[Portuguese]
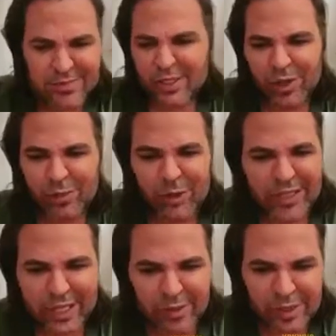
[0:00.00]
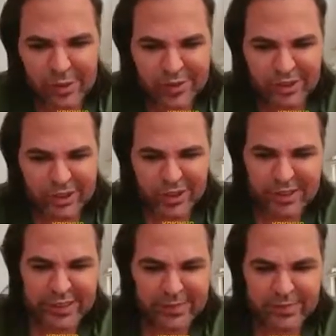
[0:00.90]
mas não porque eu não
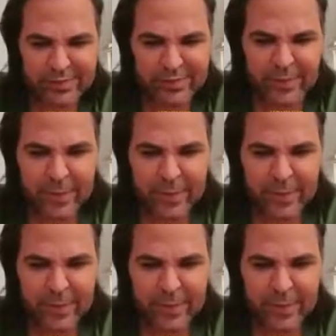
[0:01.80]
assistiria.